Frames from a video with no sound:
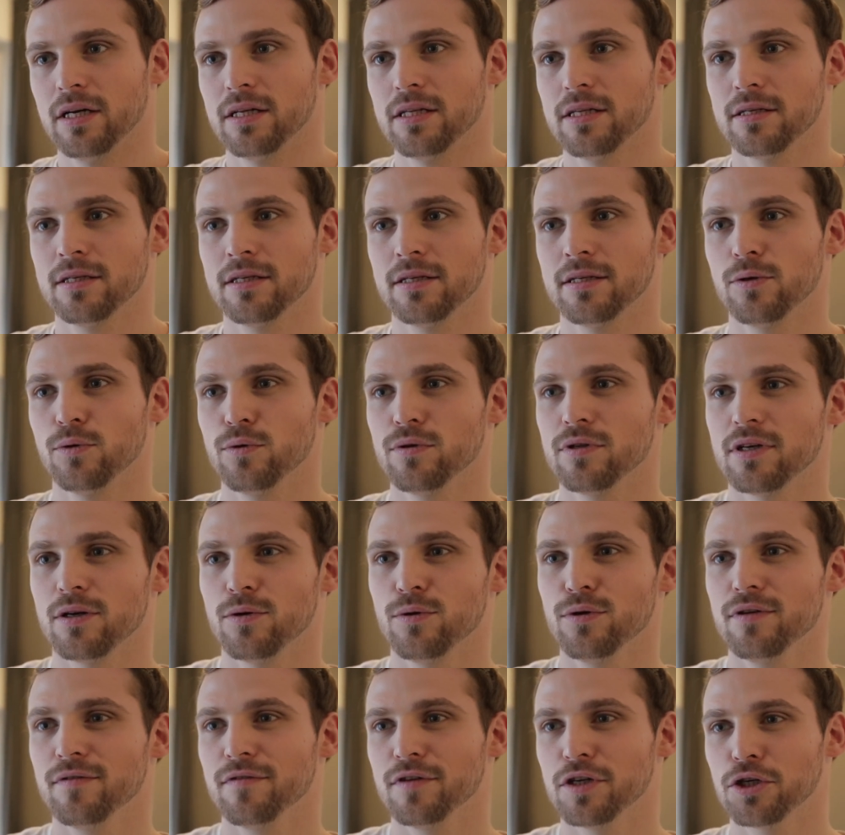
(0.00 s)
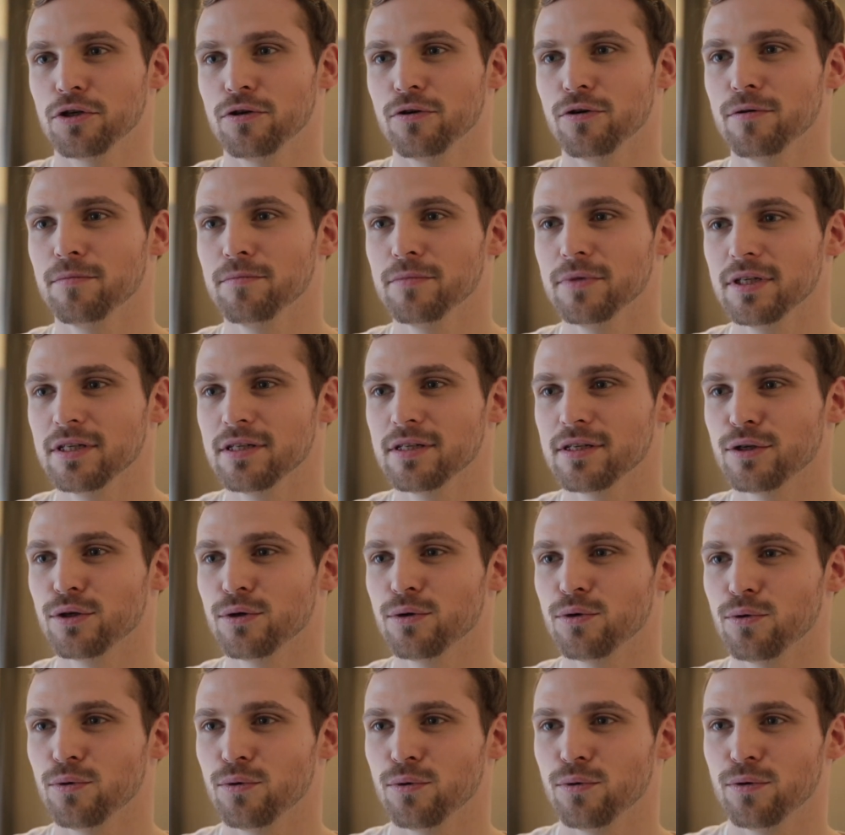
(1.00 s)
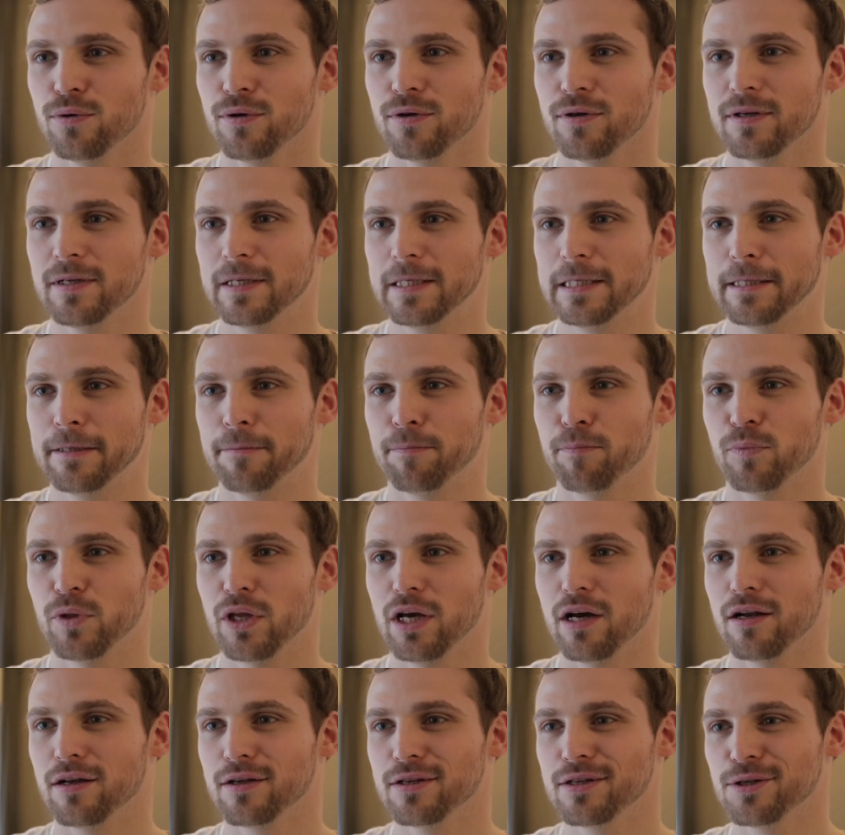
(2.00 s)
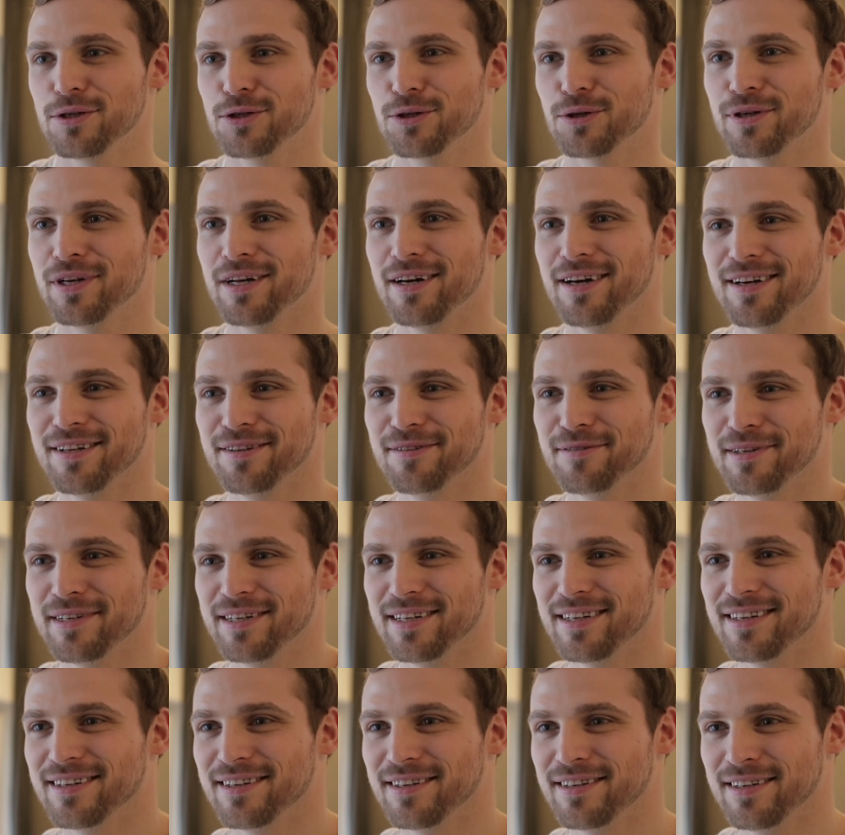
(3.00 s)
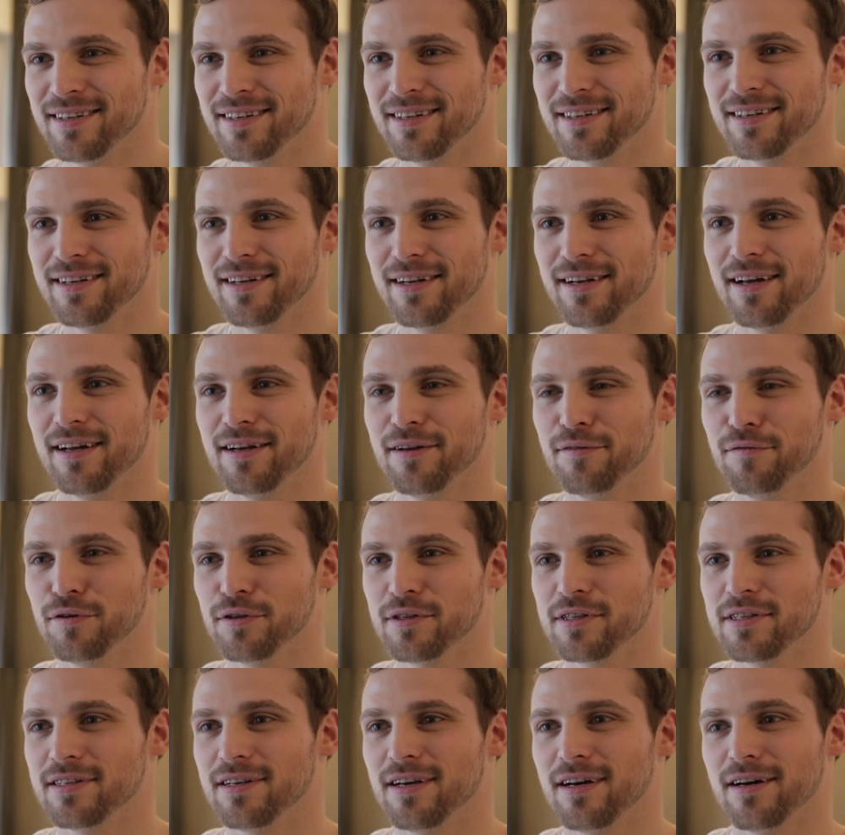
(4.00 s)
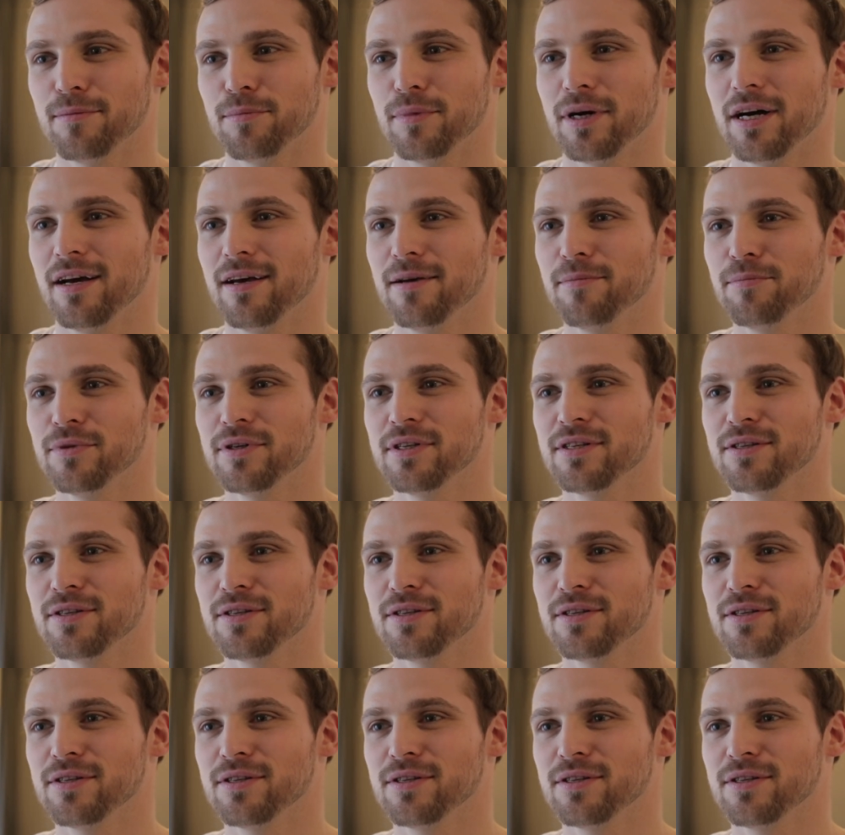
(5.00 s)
als unser Hund verstorben ist. Und ja, das ist schon hart, wenn der kleine 14 Jahre bei einem